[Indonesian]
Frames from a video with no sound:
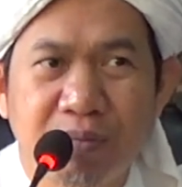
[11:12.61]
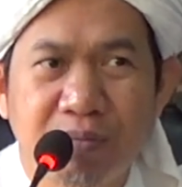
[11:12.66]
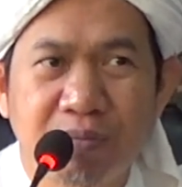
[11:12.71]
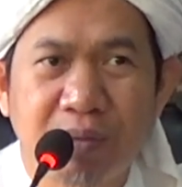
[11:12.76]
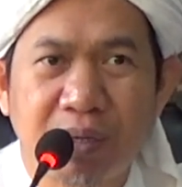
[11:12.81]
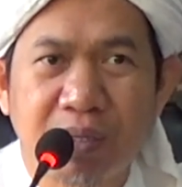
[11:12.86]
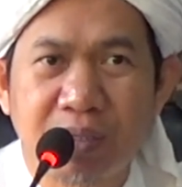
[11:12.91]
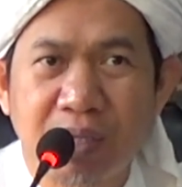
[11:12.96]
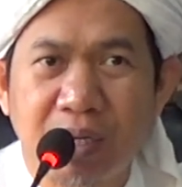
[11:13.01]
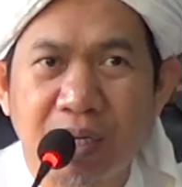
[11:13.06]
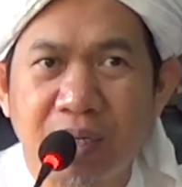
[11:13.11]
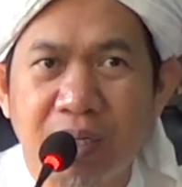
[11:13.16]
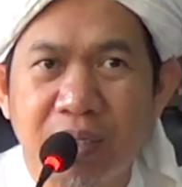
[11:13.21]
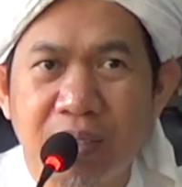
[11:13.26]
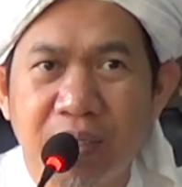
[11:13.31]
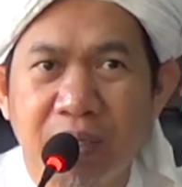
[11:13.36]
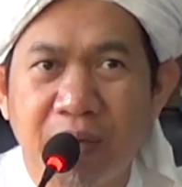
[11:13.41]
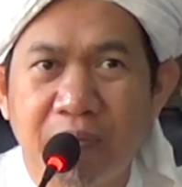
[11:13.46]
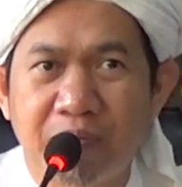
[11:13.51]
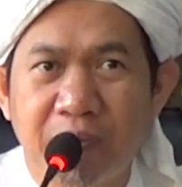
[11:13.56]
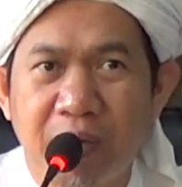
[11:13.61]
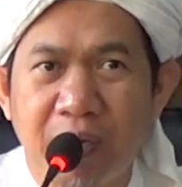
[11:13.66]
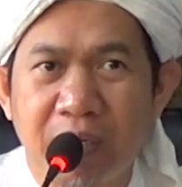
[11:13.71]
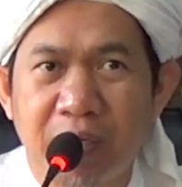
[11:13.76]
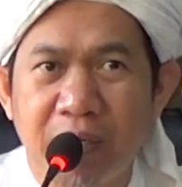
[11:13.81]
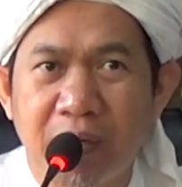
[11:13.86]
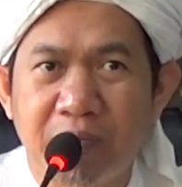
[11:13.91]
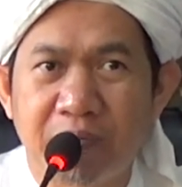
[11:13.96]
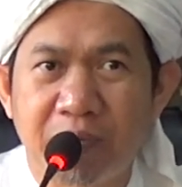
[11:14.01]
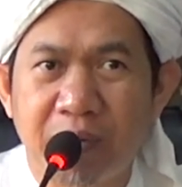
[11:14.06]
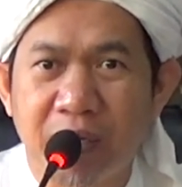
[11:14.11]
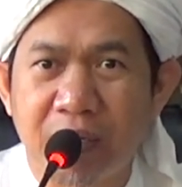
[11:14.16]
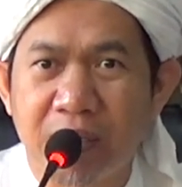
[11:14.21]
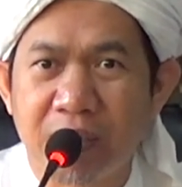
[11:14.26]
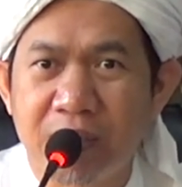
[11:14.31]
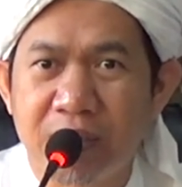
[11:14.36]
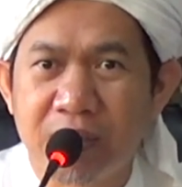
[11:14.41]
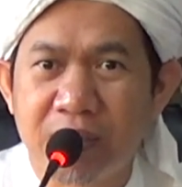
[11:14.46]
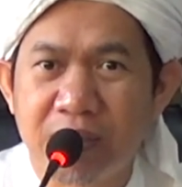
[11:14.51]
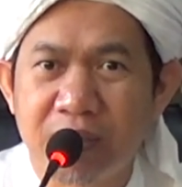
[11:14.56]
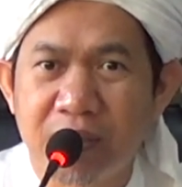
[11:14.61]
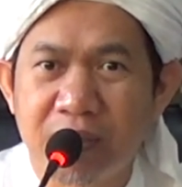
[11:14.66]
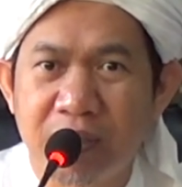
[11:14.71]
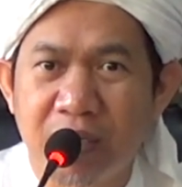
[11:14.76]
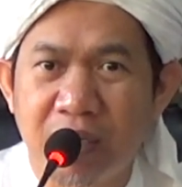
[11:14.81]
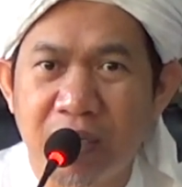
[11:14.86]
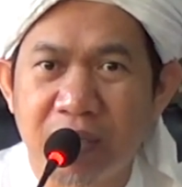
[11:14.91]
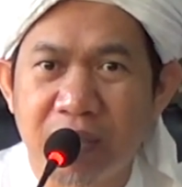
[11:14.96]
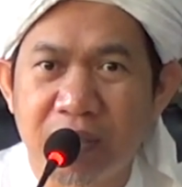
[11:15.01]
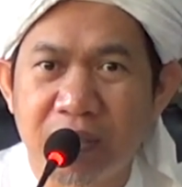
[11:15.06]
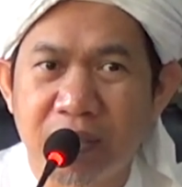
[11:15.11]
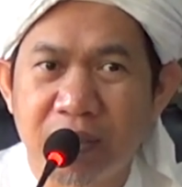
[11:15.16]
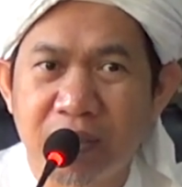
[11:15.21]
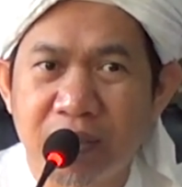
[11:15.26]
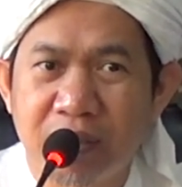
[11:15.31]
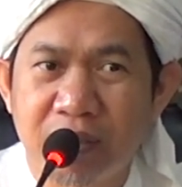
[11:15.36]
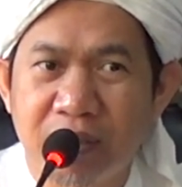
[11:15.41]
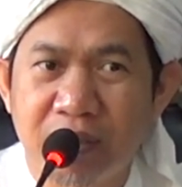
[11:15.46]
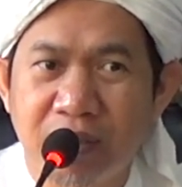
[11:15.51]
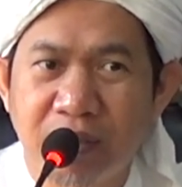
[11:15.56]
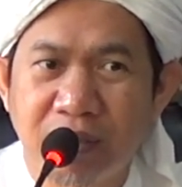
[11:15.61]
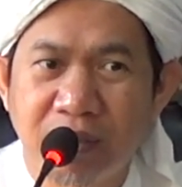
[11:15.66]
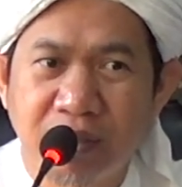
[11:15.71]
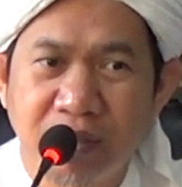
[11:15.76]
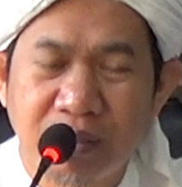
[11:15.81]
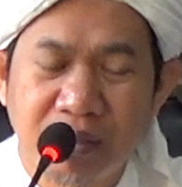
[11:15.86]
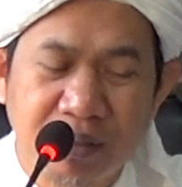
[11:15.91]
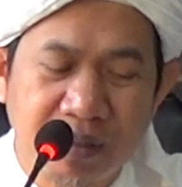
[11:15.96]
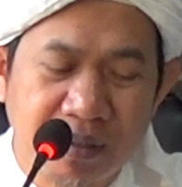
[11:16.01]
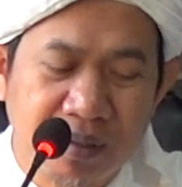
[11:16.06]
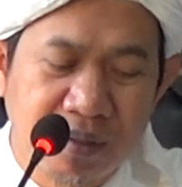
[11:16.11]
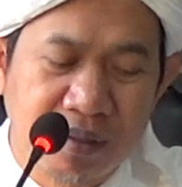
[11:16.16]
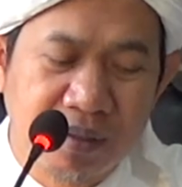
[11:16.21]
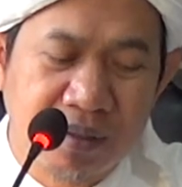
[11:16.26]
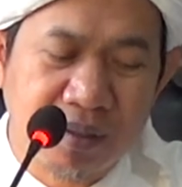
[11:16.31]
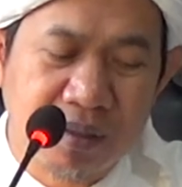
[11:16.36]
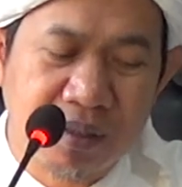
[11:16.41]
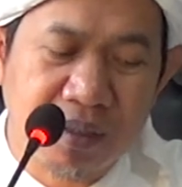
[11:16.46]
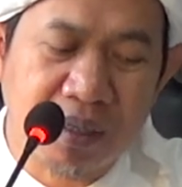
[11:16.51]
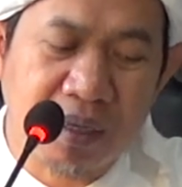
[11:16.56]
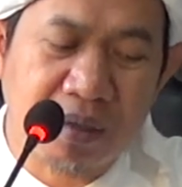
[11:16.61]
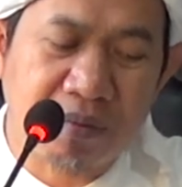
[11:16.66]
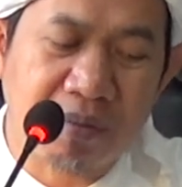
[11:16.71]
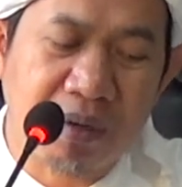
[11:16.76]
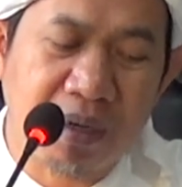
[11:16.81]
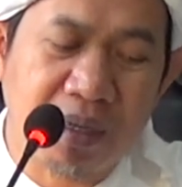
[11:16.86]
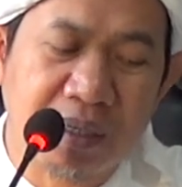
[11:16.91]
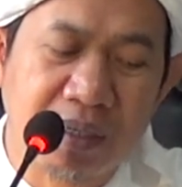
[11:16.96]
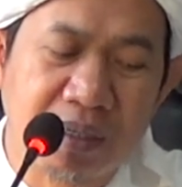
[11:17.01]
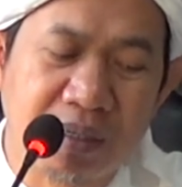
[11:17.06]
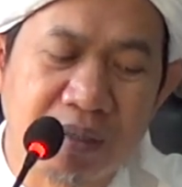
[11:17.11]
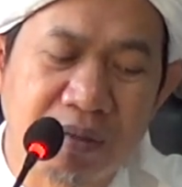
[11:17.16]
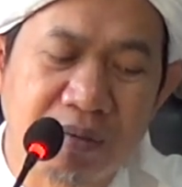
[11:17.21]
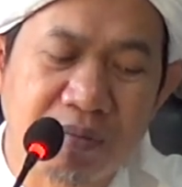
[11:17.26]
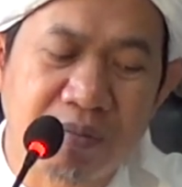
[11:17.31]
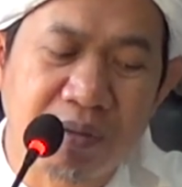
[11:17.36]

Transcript: banyak dampak-dampak yang tidak baik.